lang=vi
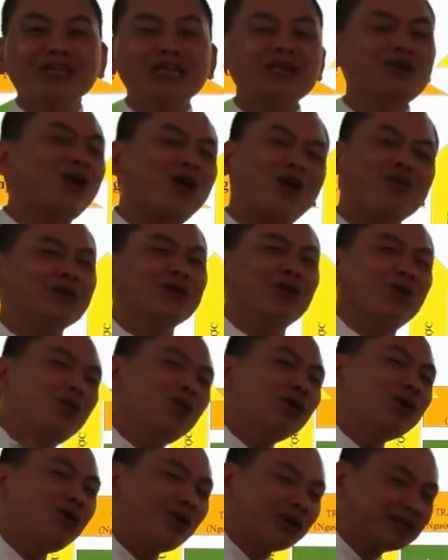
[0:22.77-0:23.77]
Nhưng nó không hiểu
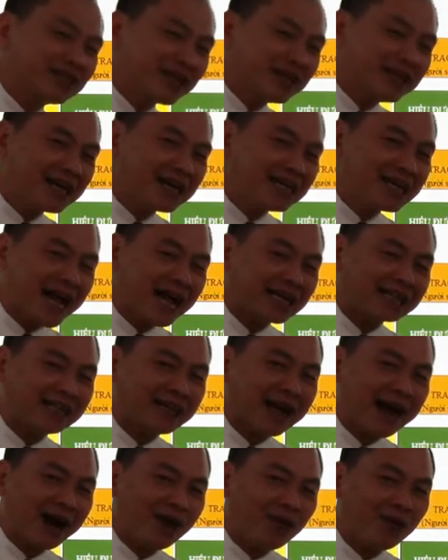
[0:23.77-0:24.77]
quy luật xây cái nhà
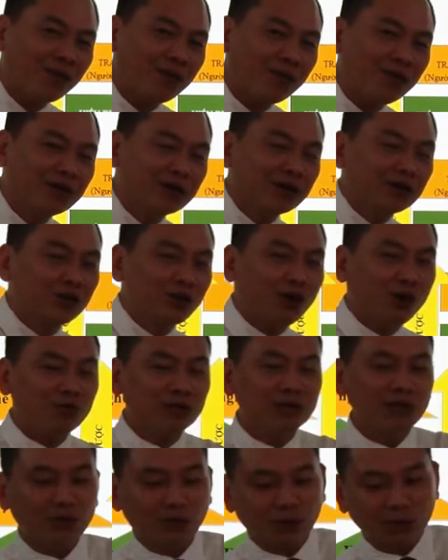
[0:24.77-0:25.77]
thế nào, nó không
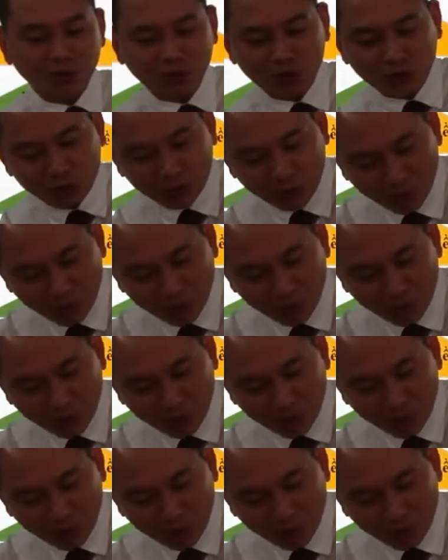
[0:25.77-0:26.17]
hiểu một quy